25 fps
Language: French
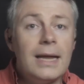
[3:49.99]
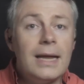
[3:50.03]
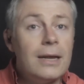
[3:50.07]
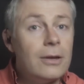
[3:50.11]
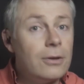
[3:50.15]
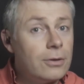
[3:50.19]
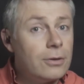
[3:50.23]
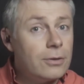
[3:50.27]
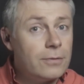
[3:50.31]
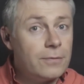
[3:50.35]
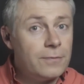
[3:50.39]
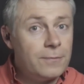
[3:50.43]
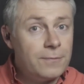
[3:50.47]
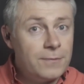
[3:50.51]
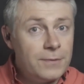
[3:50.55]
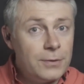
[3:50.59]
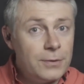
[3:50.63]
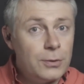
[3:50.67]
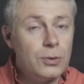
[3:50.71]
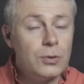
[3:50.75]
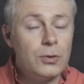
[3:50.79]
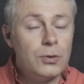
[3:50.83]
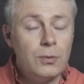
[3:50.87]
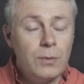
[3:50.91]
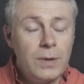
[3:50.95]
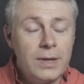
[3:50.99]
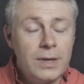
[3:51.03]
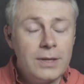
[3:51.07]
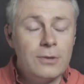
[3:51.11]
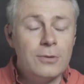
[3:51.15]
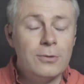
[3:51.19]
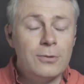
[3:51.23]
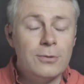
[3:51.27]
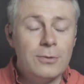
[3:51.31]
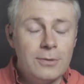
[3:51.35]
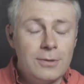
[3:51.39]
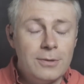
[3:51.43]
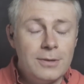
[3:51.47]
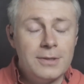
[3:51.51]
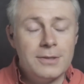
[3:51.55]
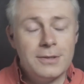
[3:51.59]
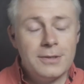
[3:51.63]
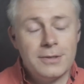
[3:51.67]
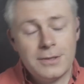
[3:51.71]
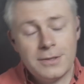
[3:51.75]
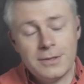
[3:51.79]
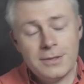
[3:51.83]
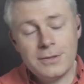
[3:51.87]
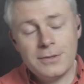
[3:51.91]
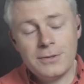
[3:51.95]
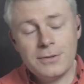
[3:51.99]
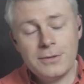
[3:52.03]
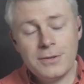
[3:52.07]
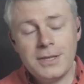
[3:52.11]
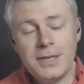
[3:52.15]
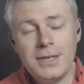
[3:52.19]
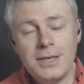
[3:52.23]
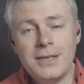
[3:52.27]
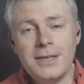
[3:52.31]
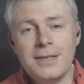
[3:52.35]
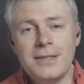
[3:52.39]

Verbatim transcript: Alors, figure-toi que, sorry,